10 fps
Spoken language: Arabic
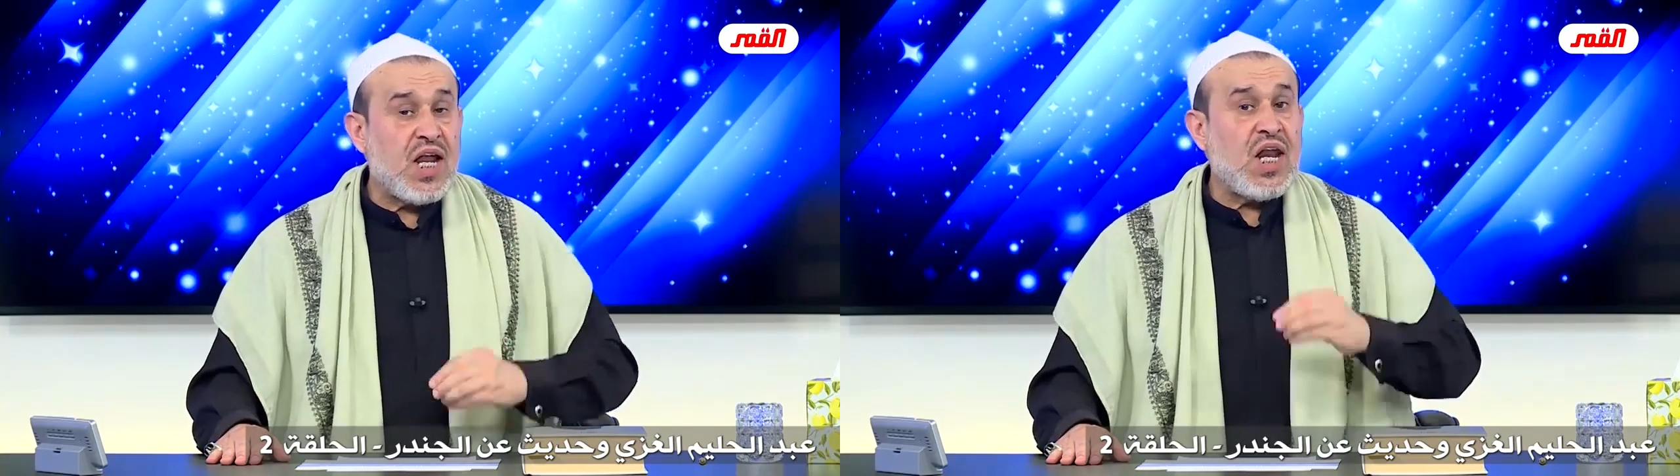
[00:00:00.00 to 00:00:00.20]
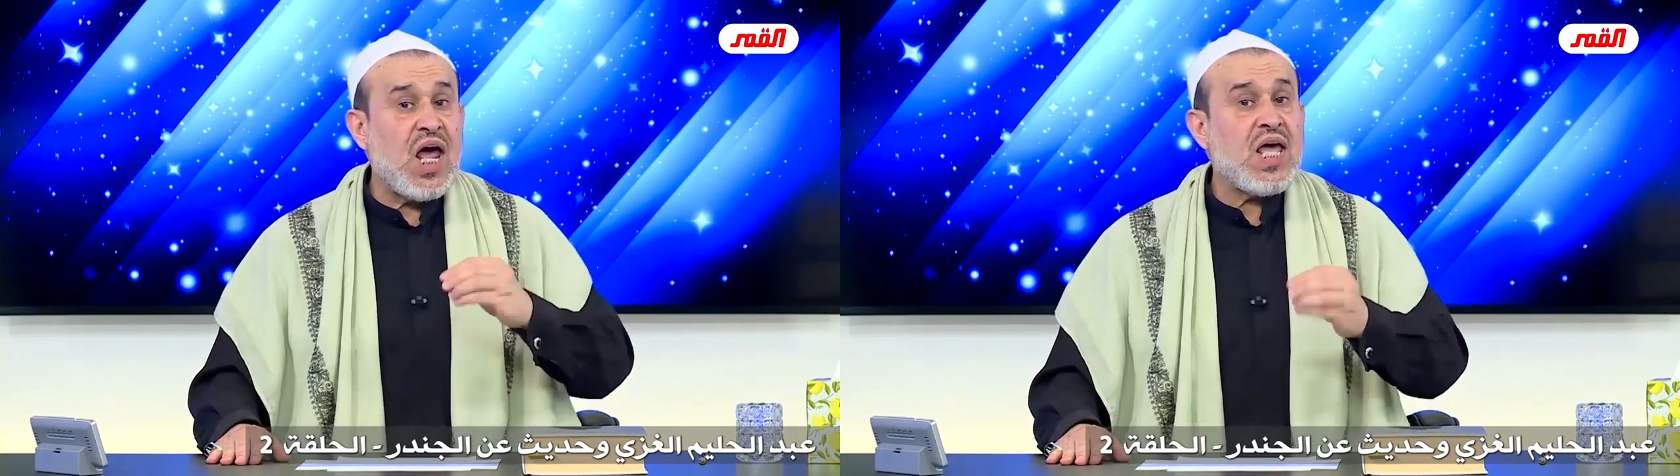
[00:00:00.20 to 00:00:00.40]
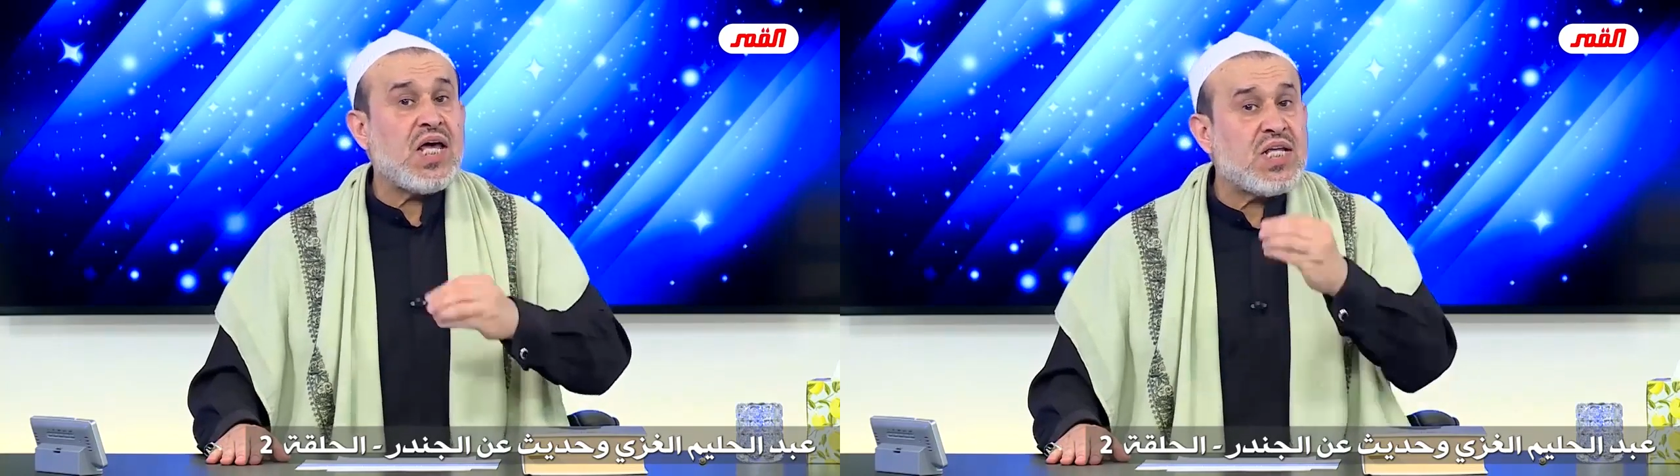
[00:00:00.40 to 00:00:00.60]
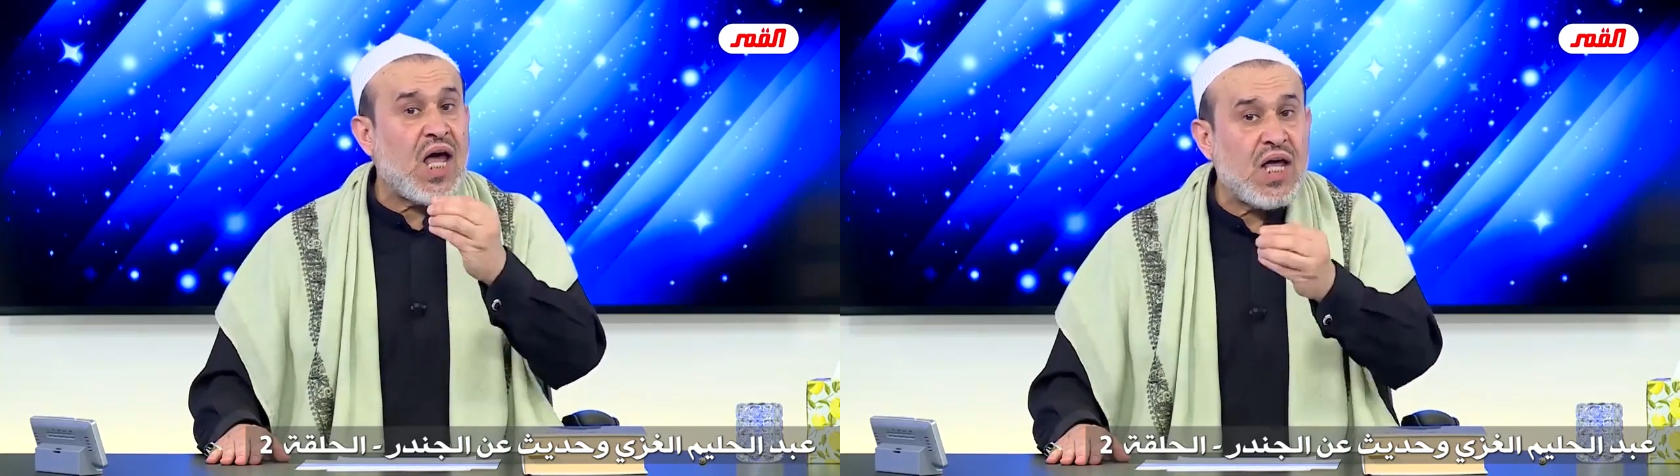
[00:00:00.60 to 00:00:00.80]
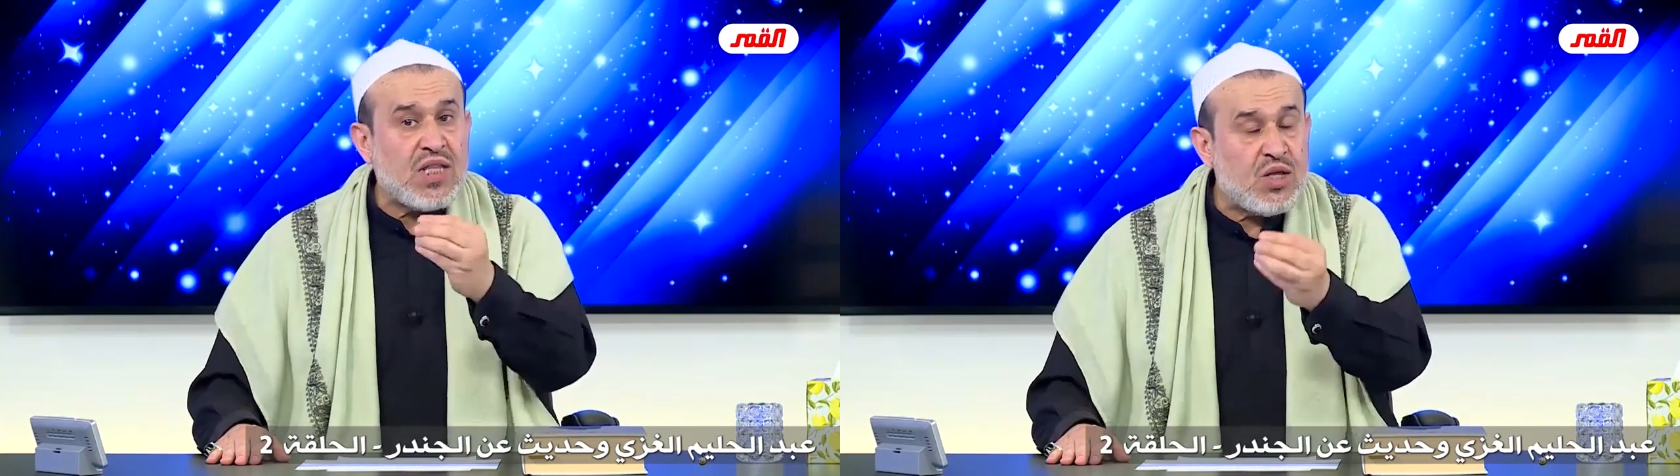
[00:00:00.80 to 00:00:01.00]
لا
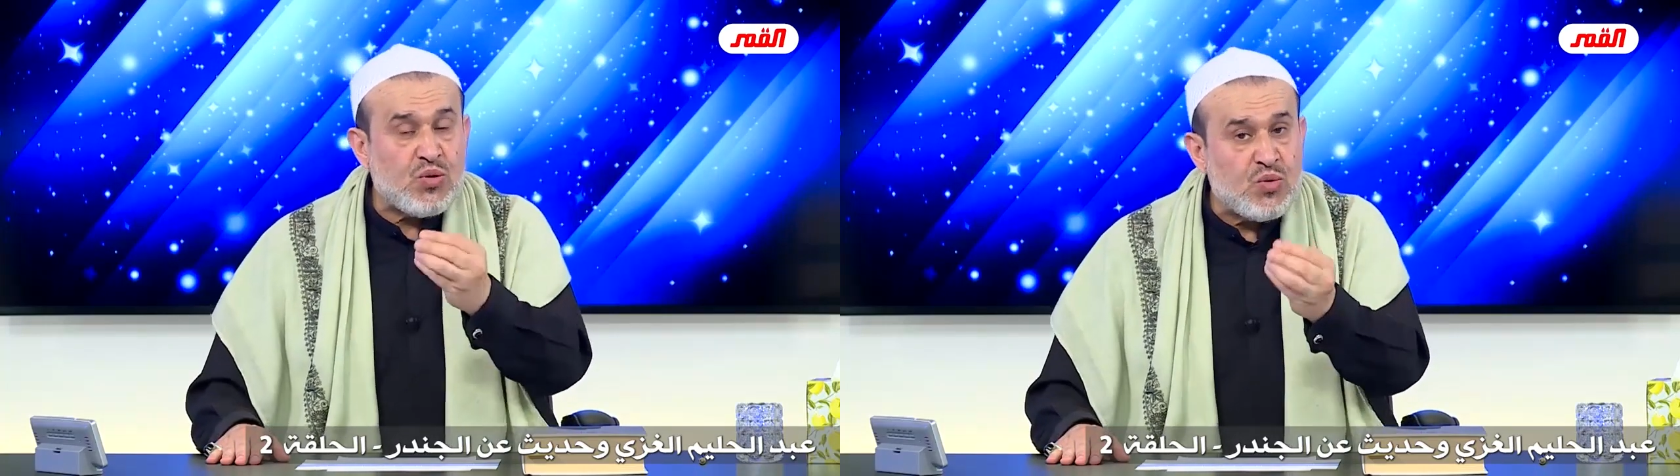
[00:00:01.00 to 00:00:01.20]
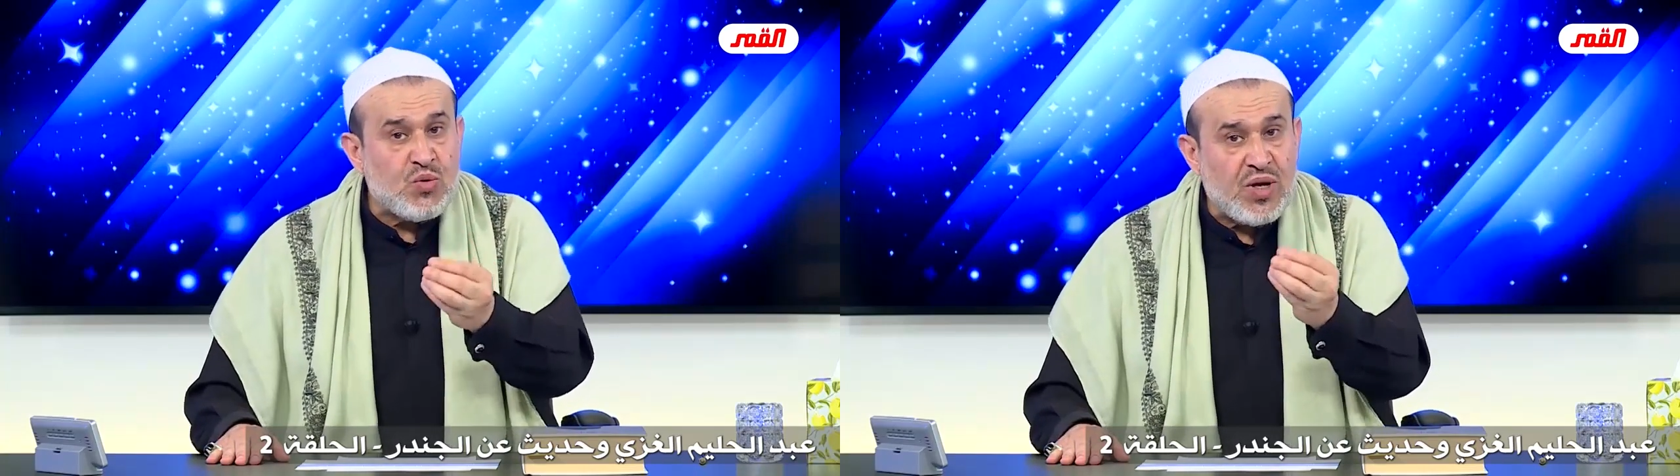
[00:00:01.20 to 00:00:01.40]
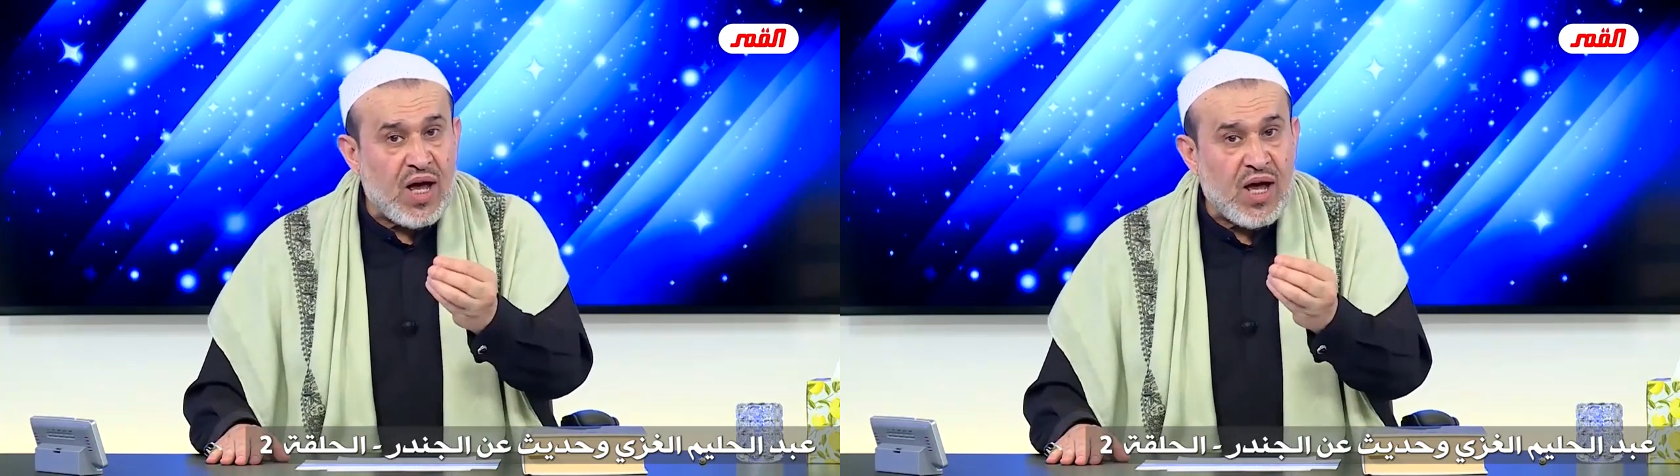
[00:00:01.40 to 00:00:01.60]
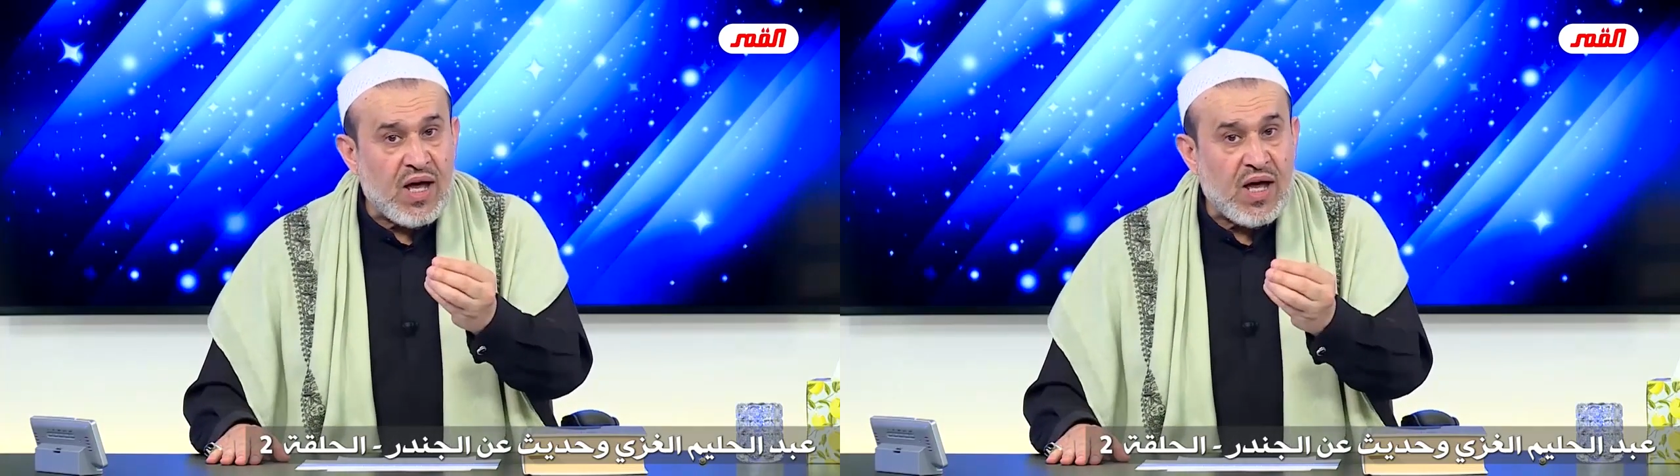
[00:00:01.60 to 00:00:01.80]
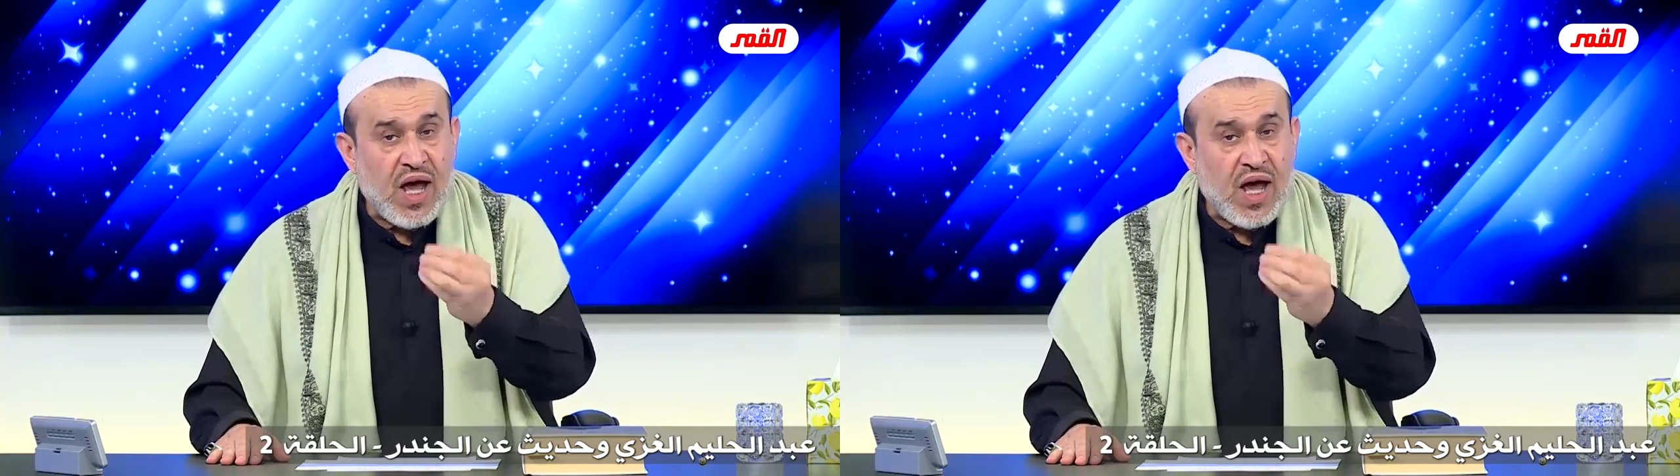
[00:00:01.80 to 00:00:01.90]
يتحدث هنا